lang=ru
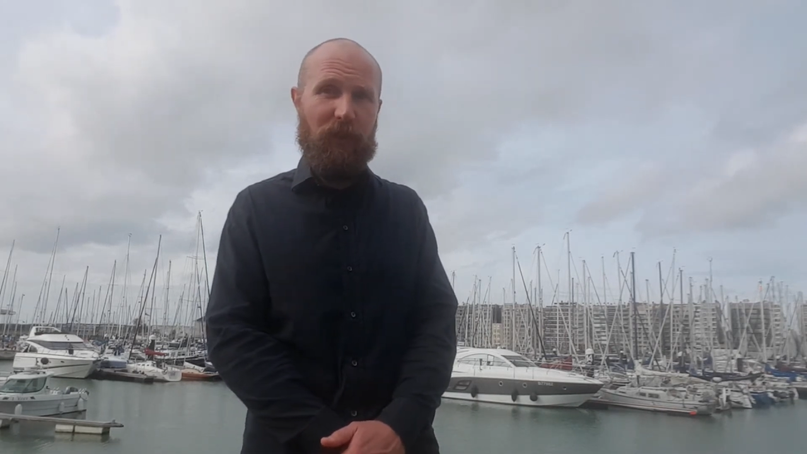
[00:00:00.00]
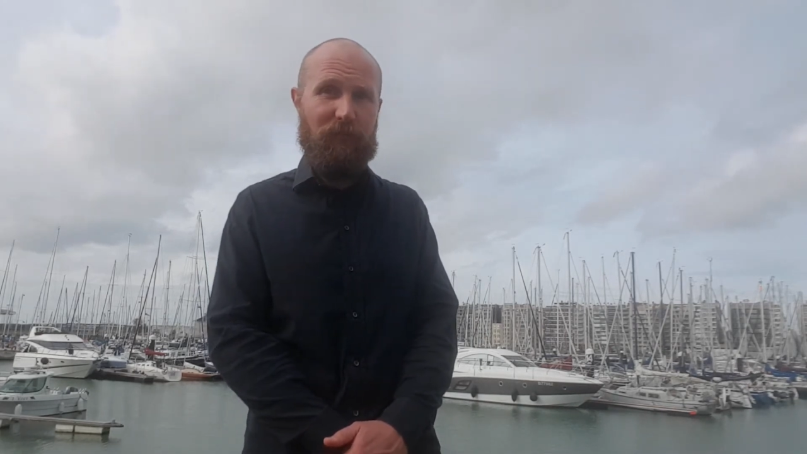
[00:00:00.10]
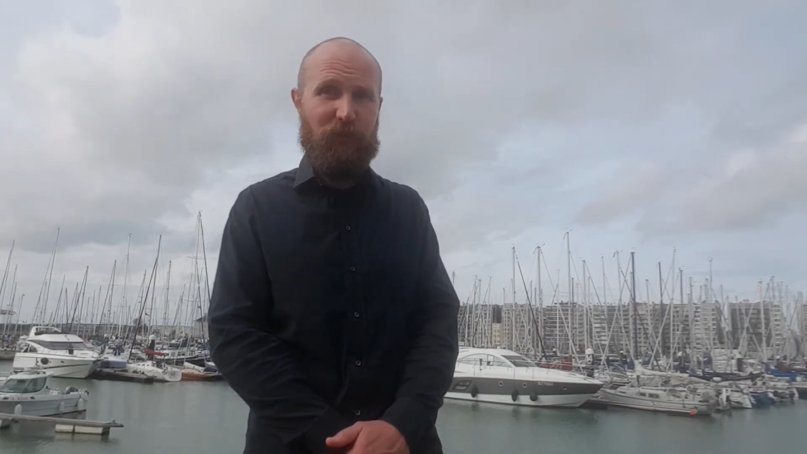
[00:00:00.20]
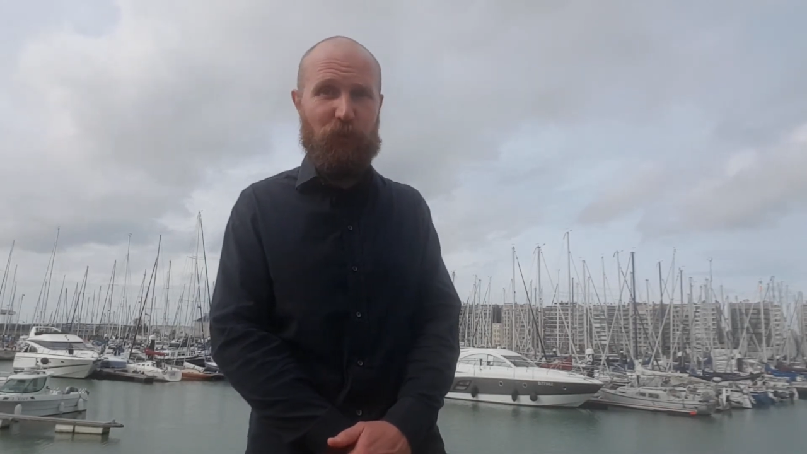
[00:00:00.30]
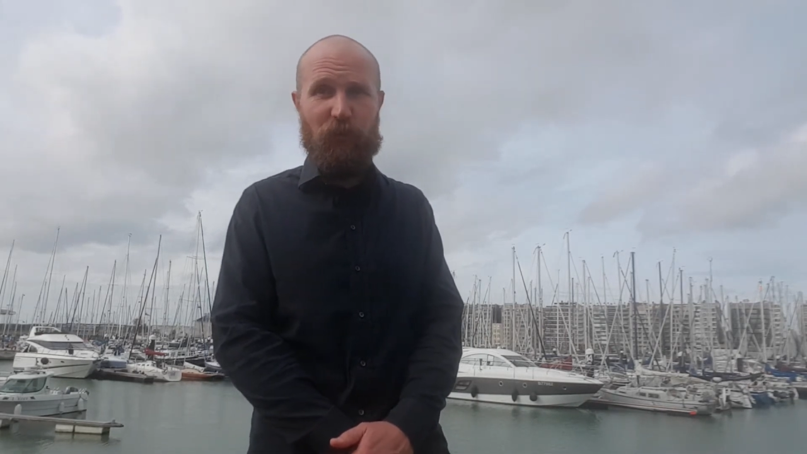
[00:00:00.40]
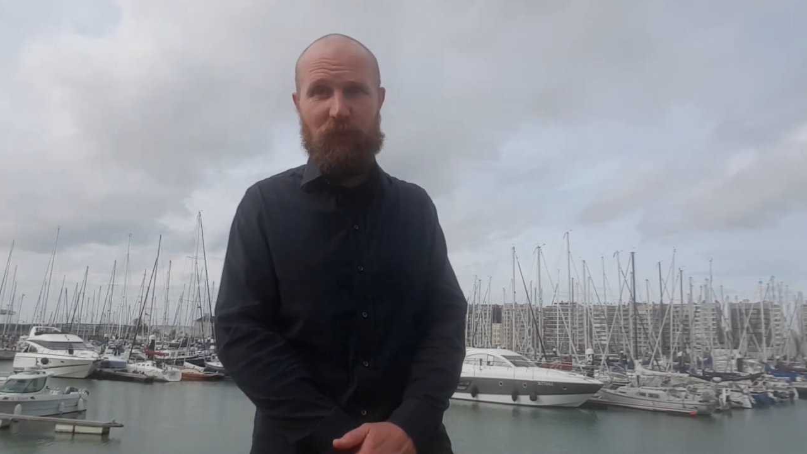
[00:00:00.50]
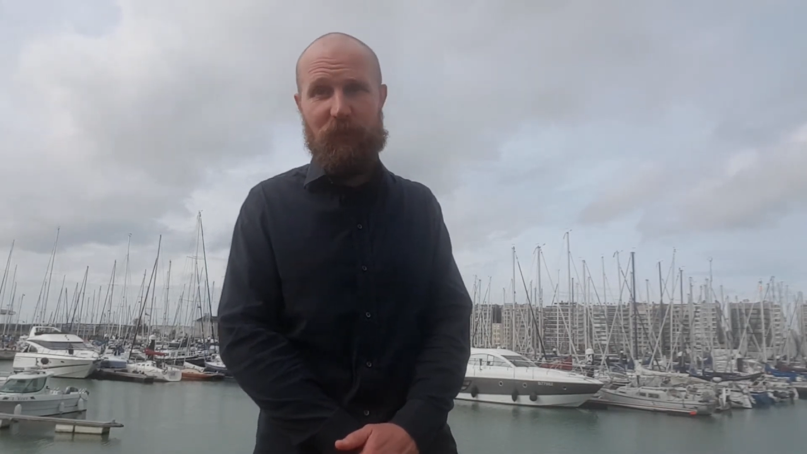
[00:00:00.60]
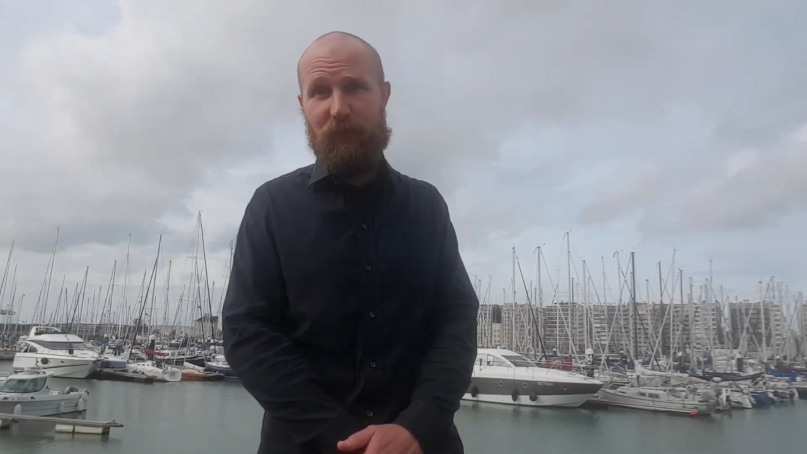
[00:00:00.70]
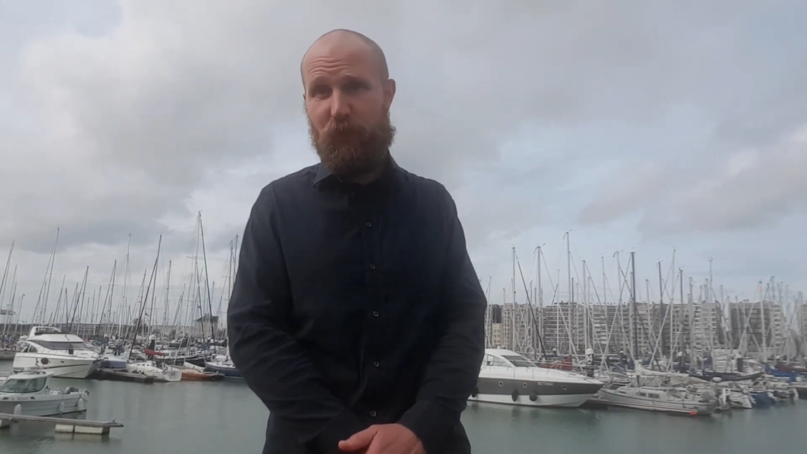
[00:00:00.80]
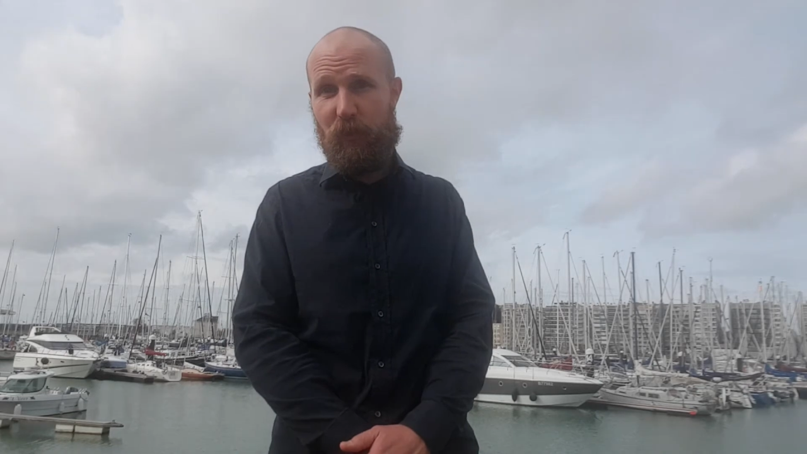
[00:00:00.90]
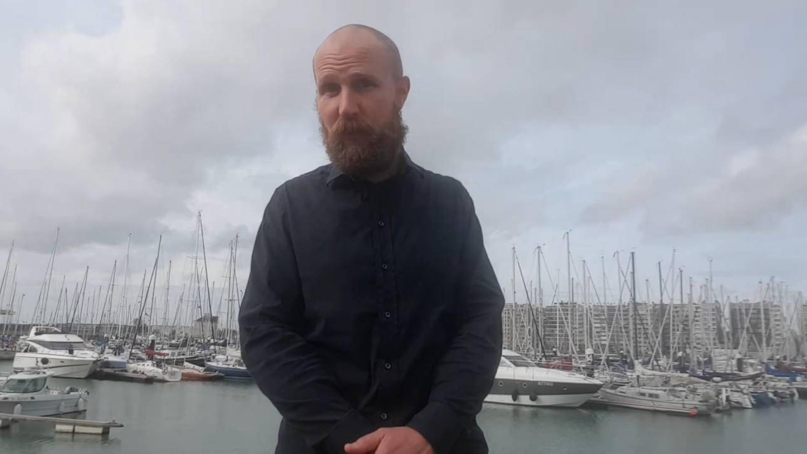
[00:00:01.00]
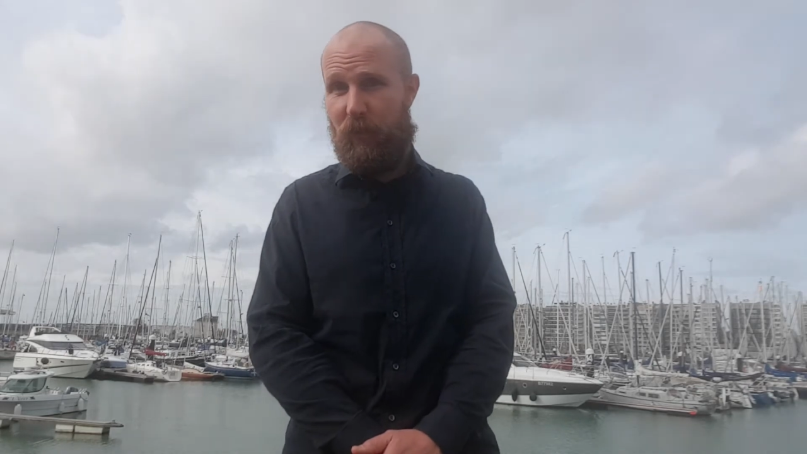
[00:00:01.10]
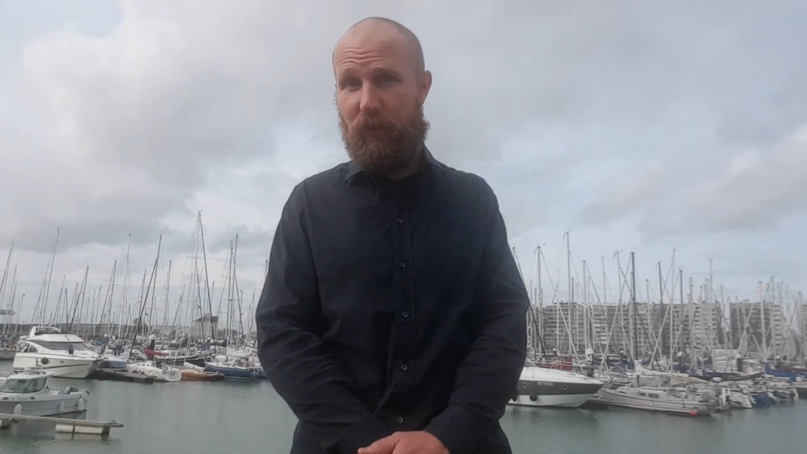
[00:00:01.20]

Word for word: а все это совершенно